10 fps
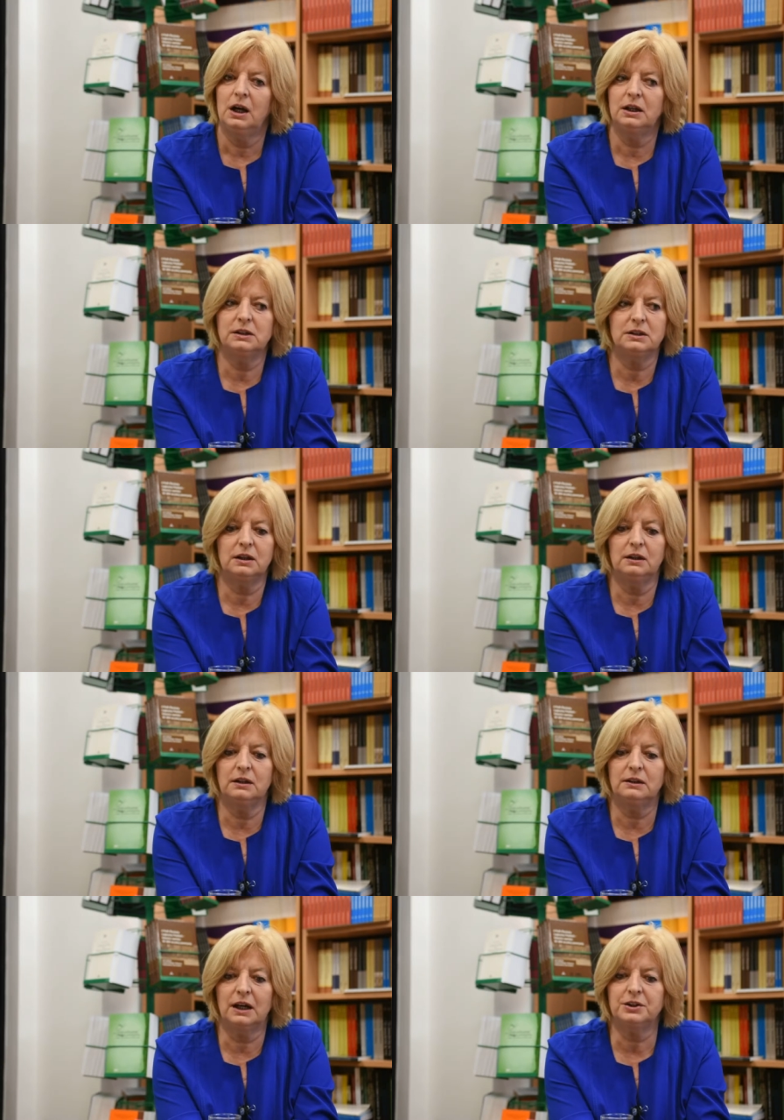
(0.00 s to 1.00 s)
Więc
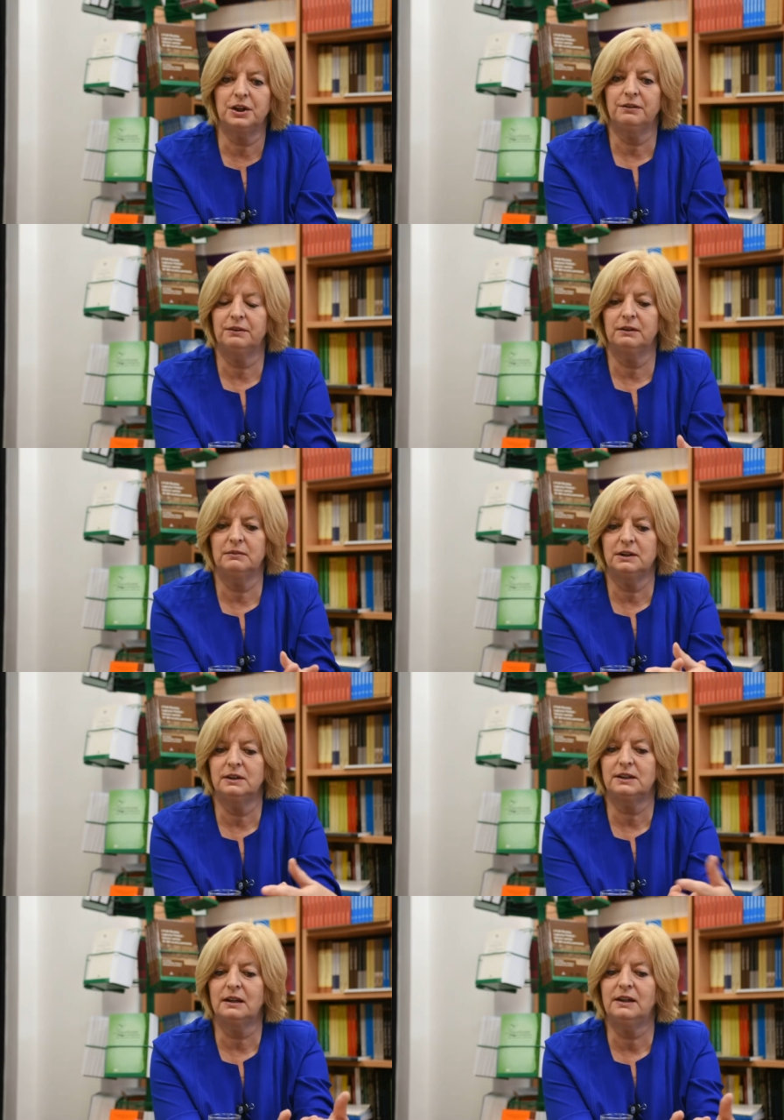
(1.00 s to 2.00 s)
y, także i w tym
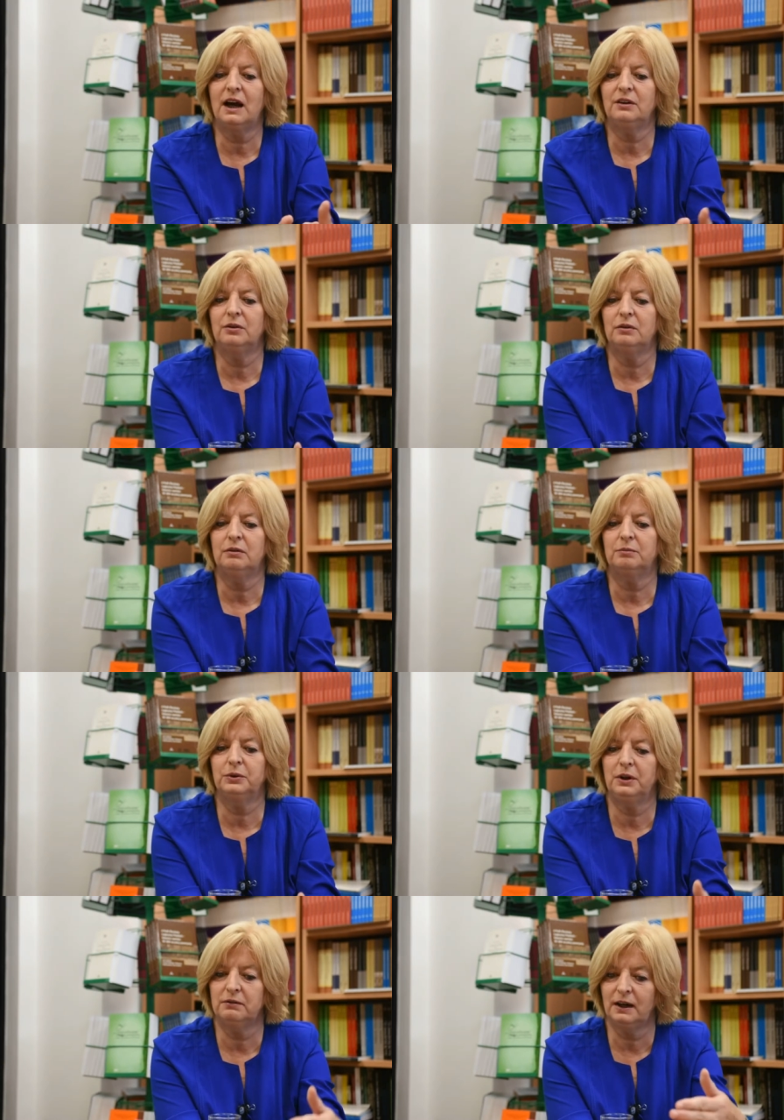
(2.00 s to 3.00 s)
zadaniu
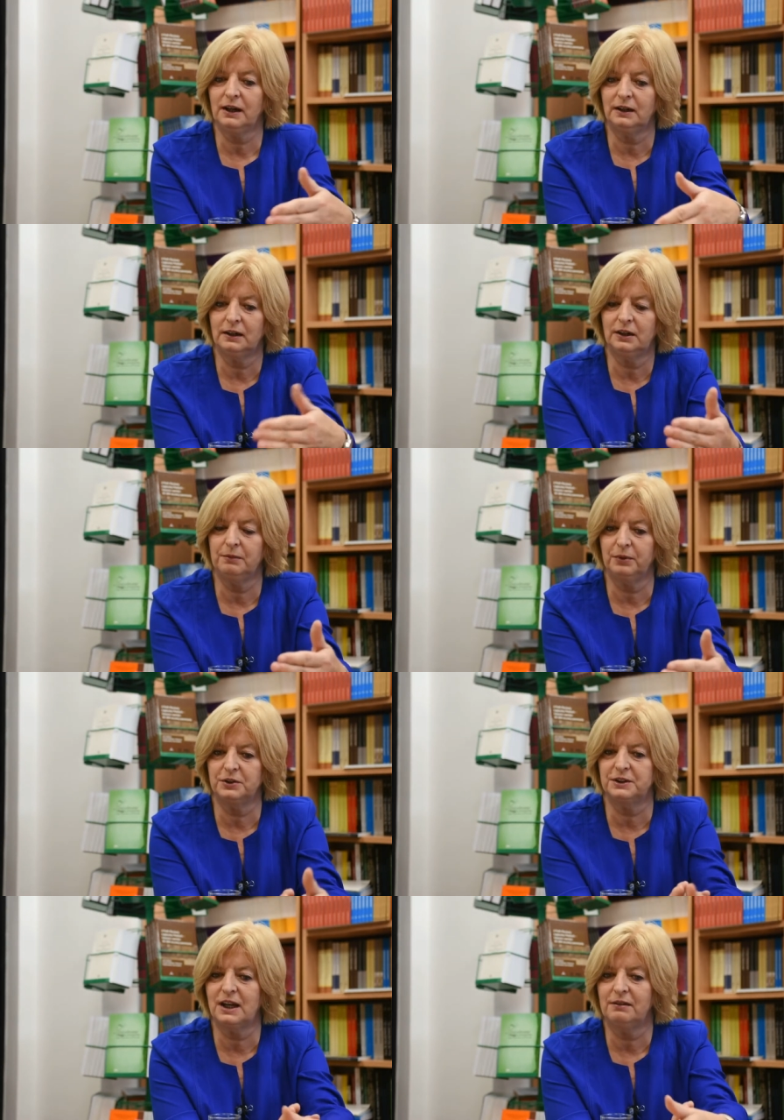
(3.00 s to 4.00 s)
budowania na tej
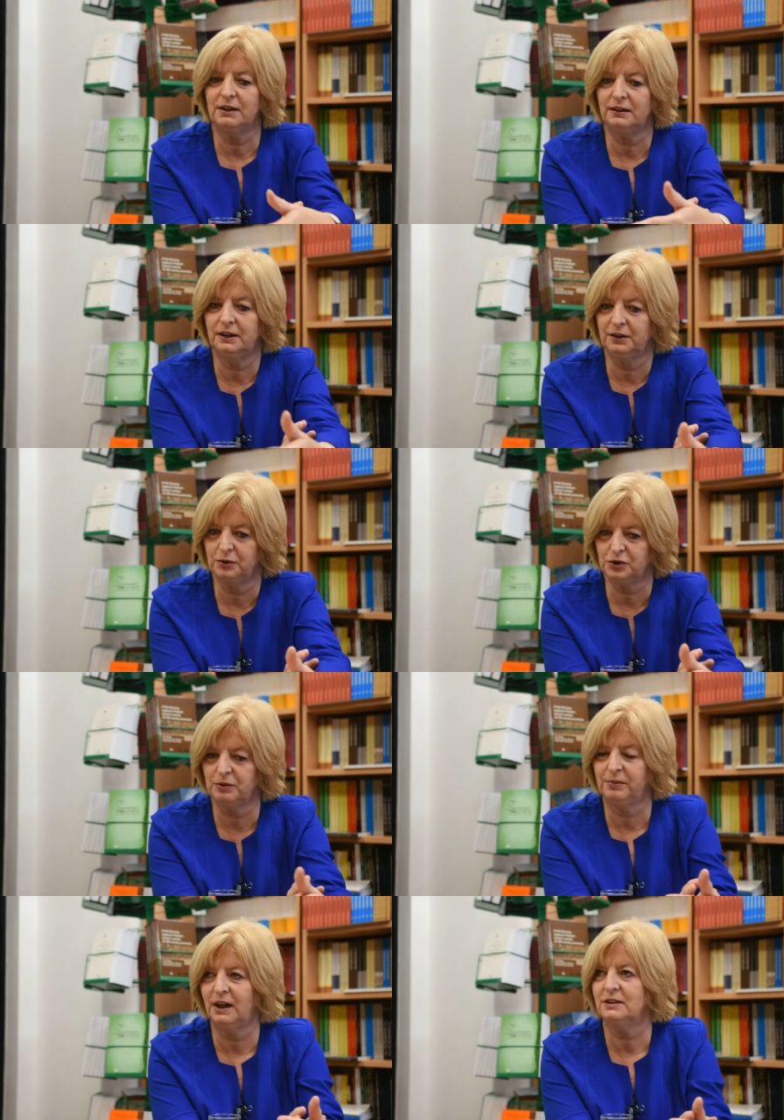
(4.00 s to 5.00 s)
podstawie tych już
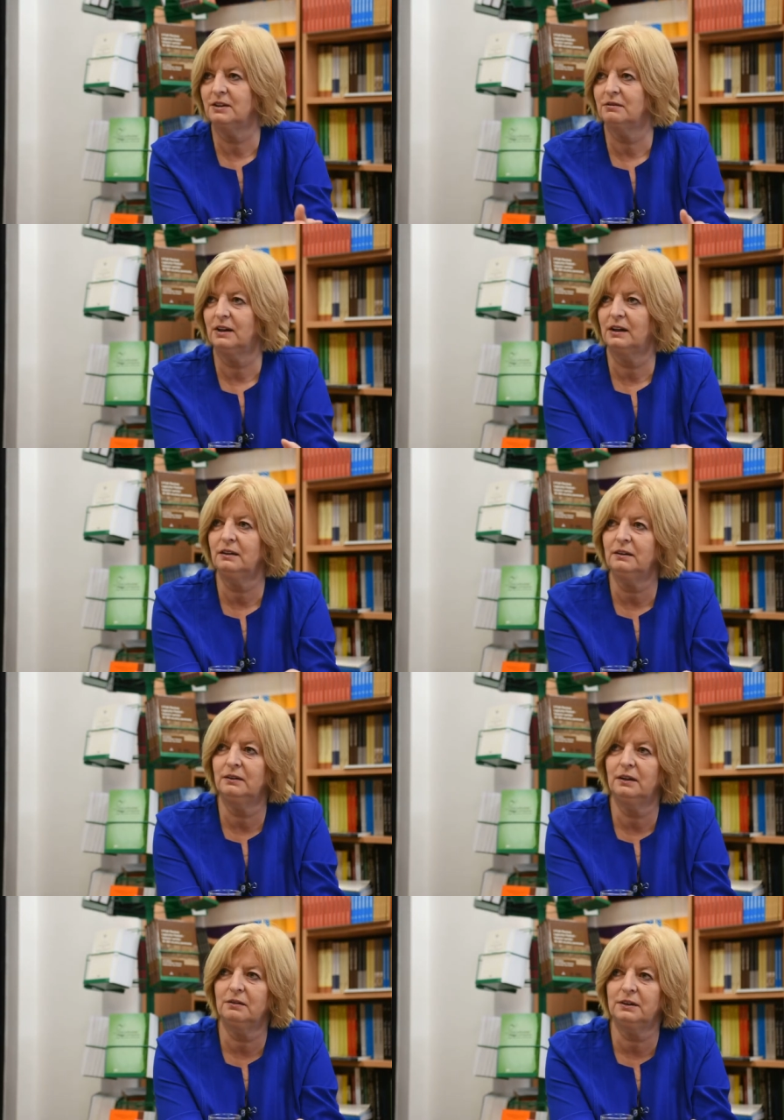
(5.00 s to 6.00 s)
opracowań,
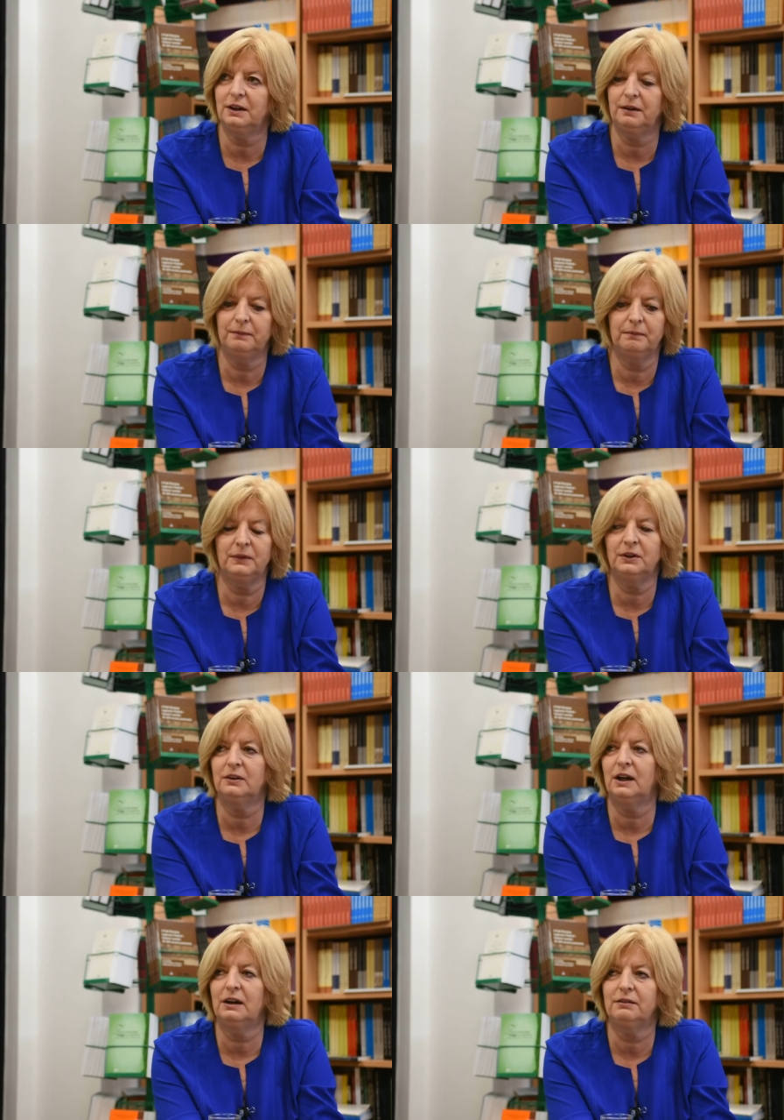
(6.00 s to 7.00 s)
nowej
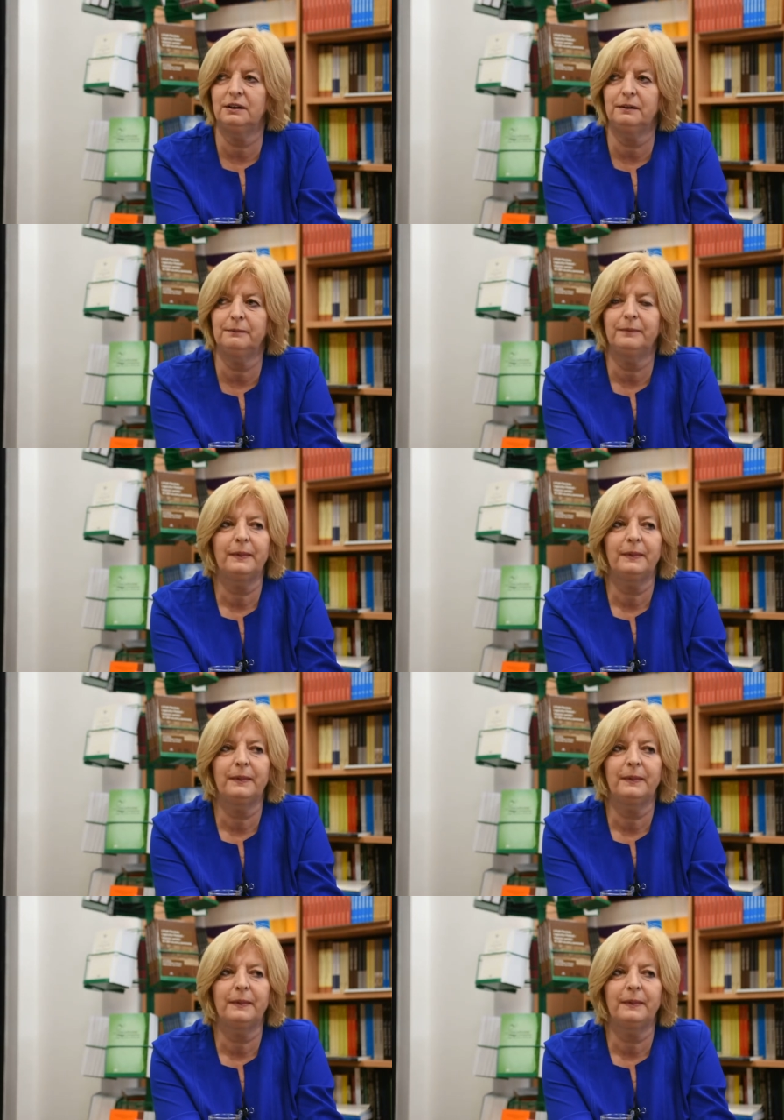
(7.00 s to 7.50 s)
monografii,